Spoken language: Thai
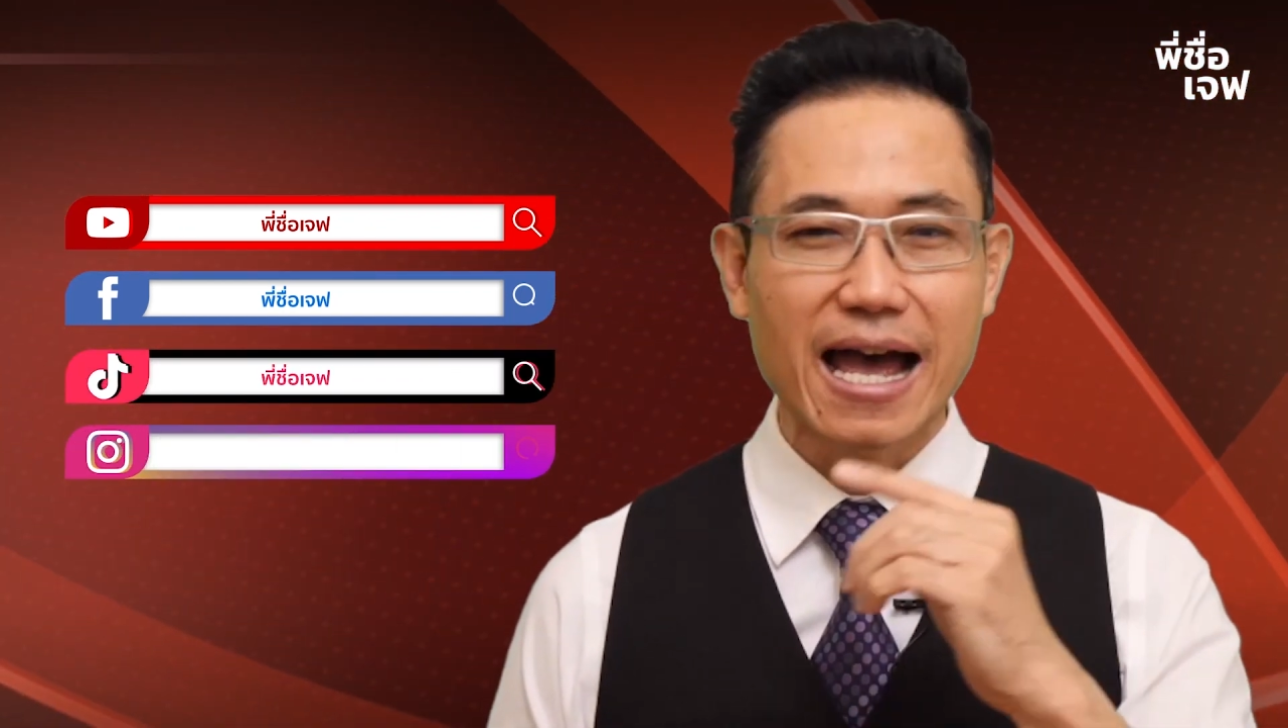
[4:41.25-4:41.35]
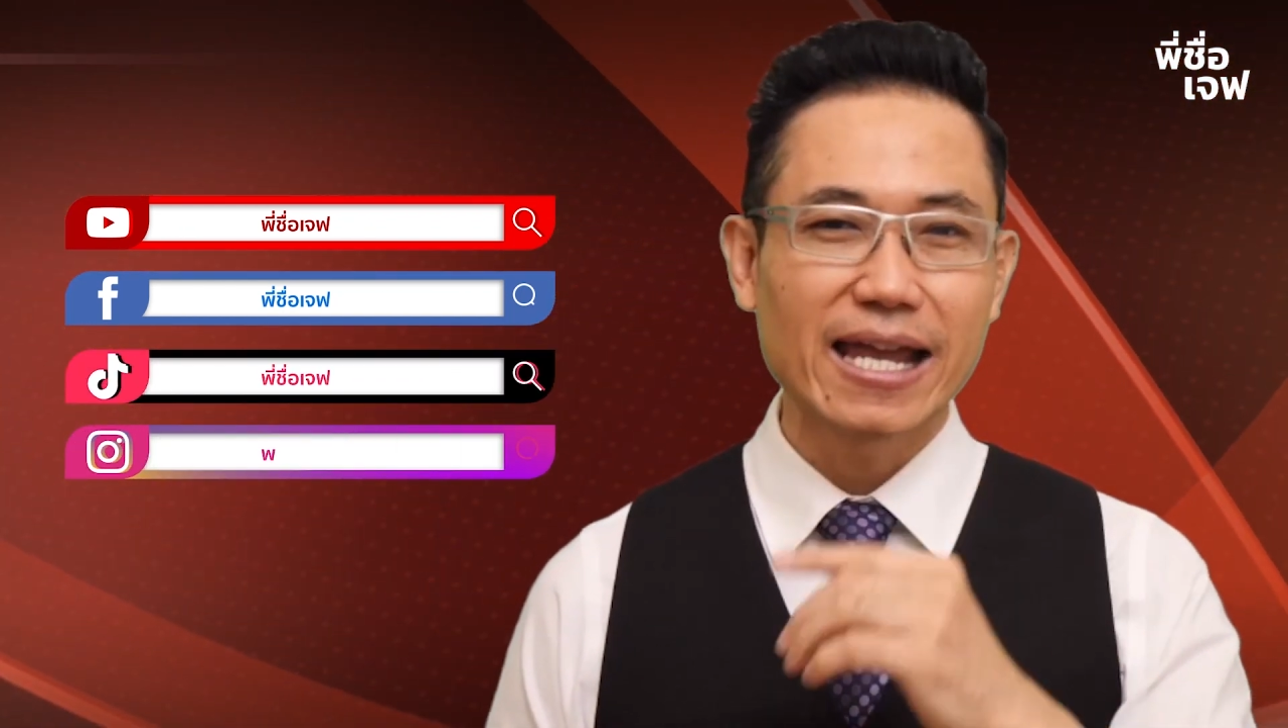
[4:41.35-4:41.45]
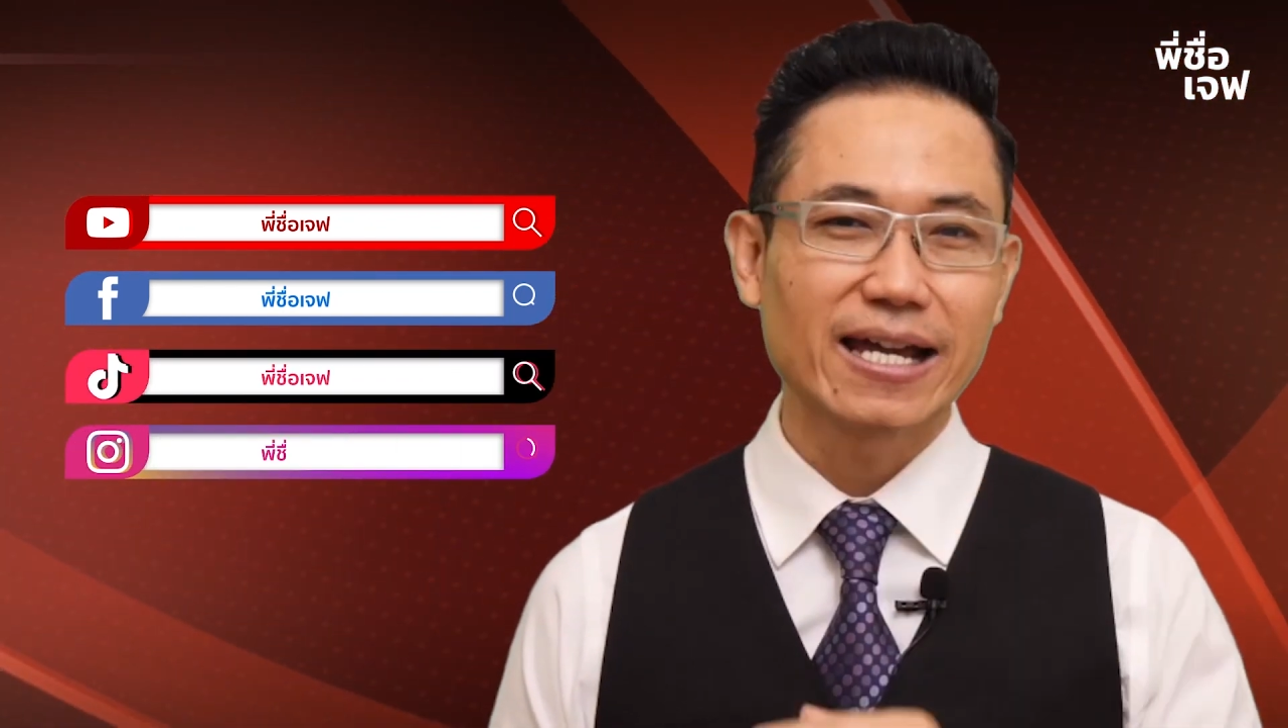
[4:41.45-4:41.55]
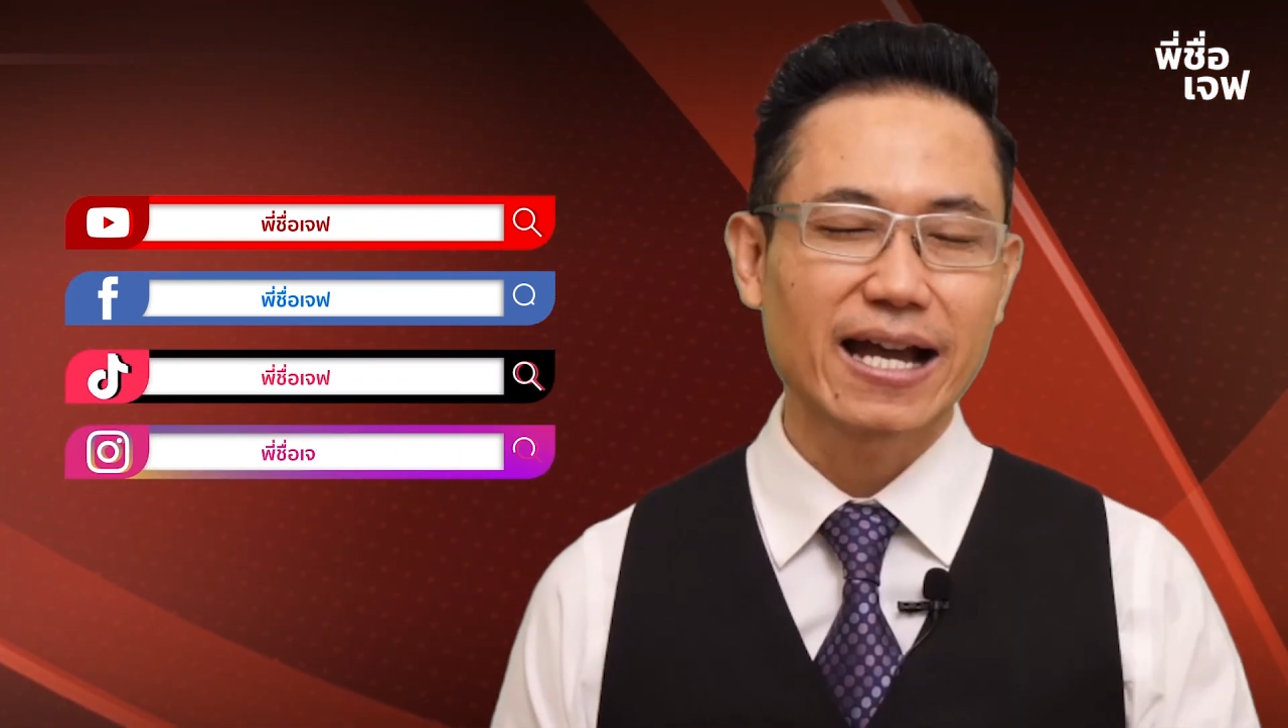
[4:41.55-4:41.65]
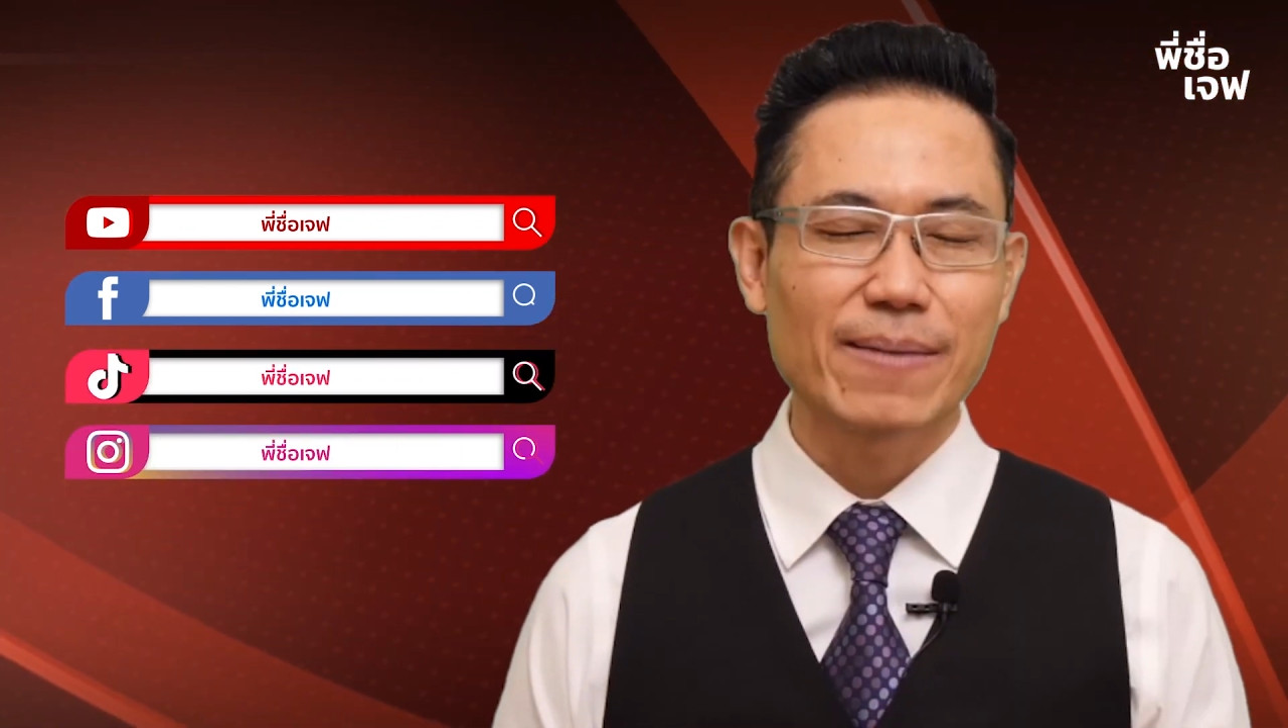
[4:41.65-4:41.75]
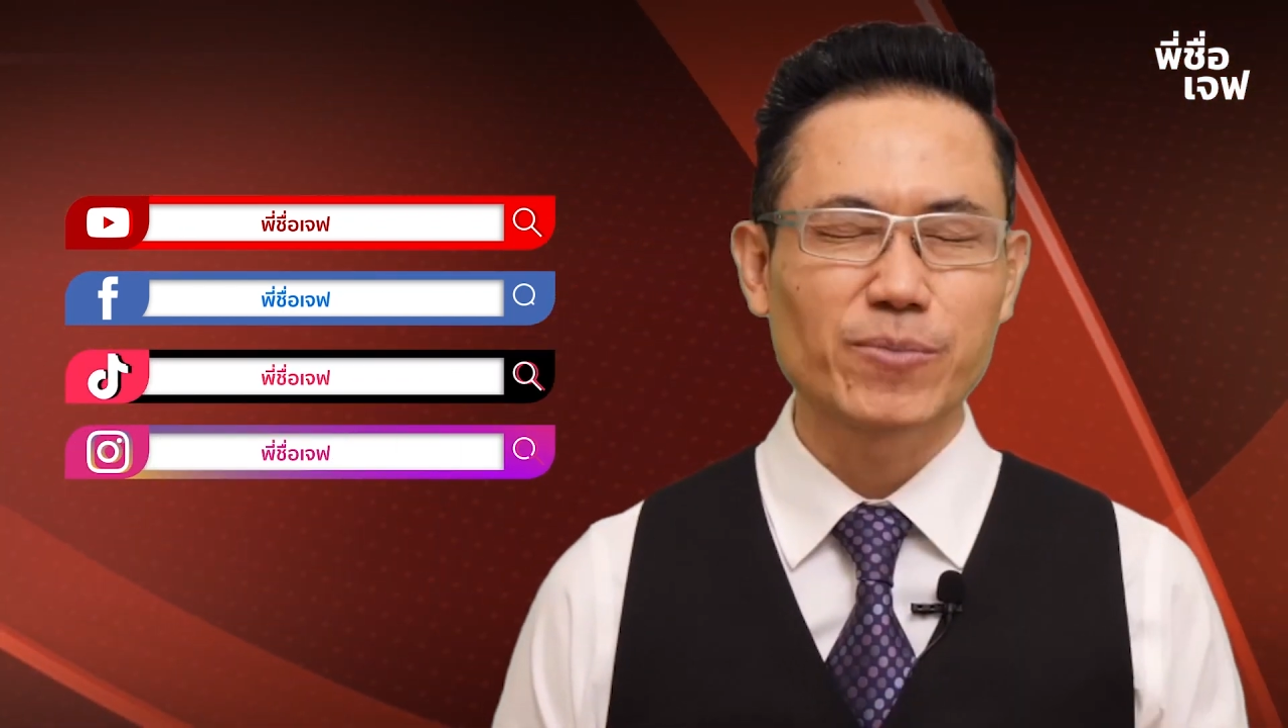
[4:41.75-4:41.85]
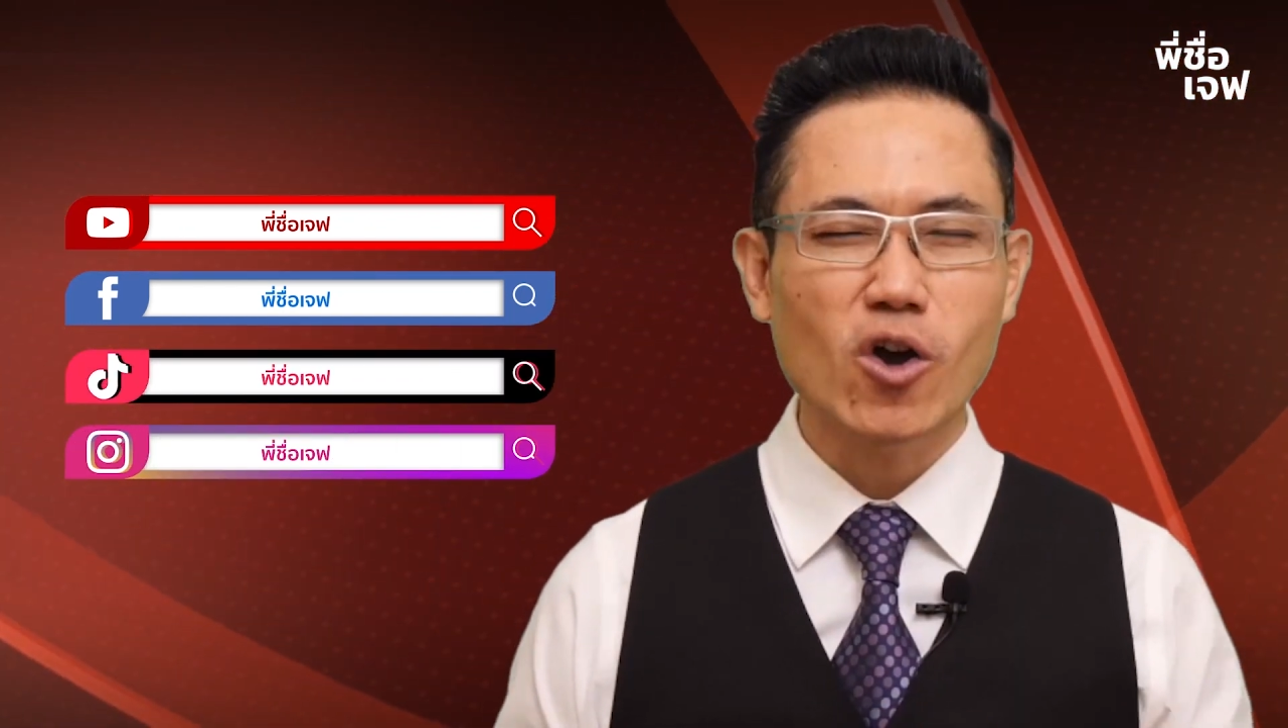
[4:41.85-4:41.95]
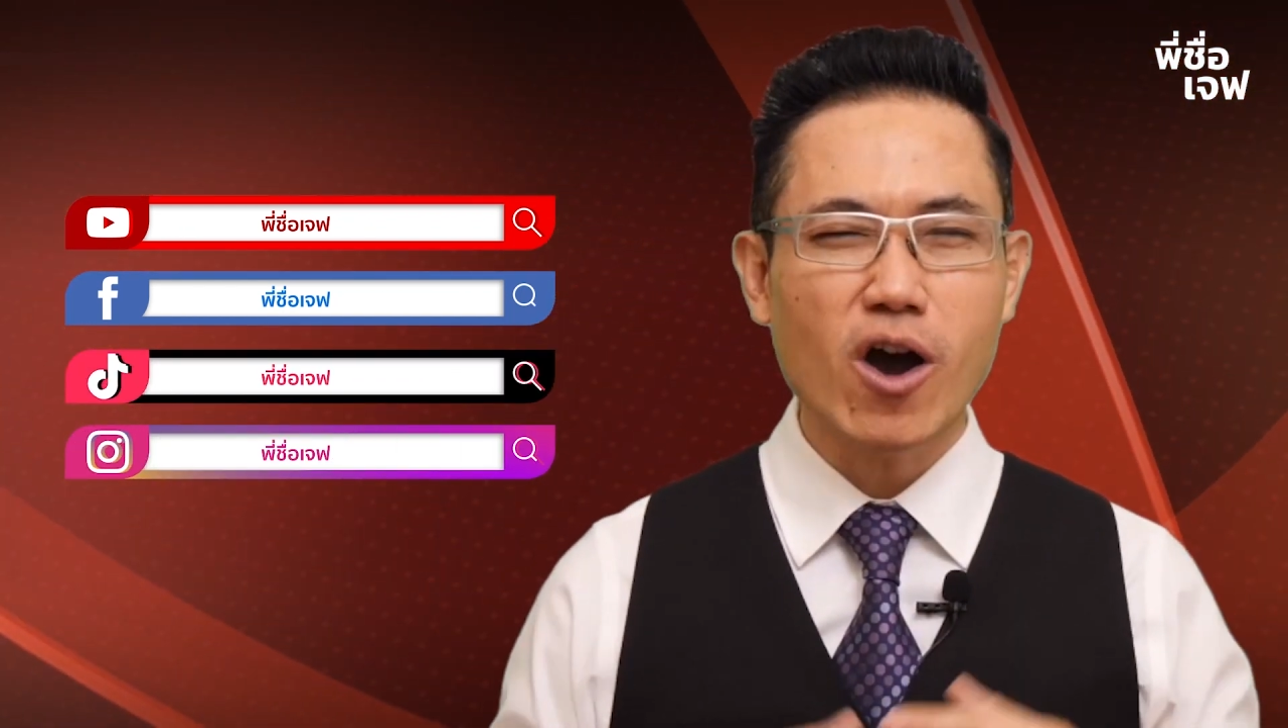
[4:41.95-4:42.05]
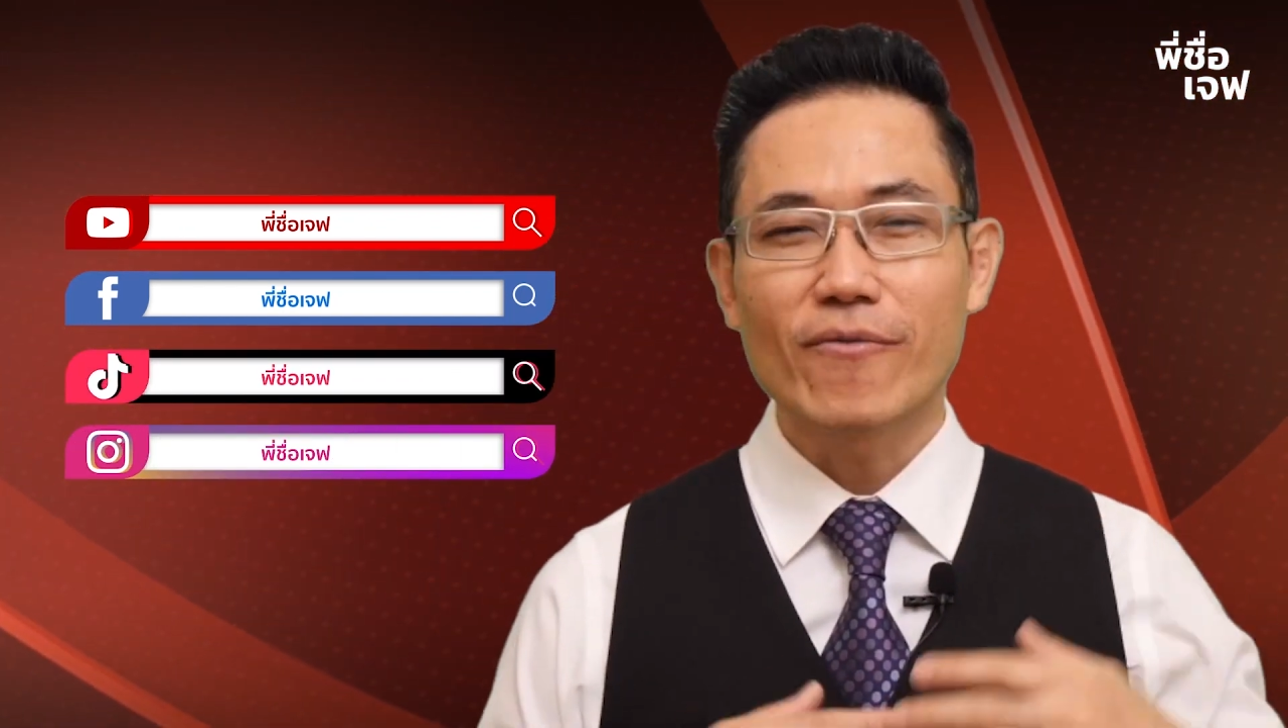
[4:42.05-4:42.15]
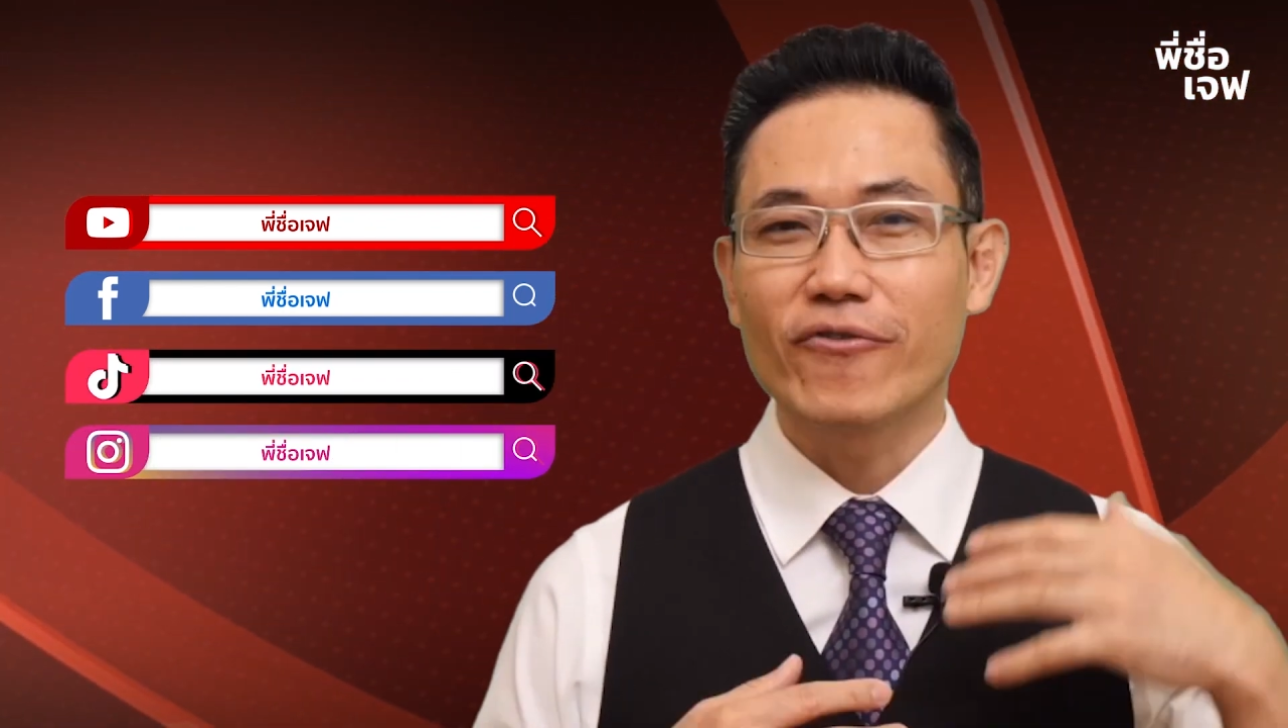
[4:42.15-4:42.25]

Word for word: นะครับชอบ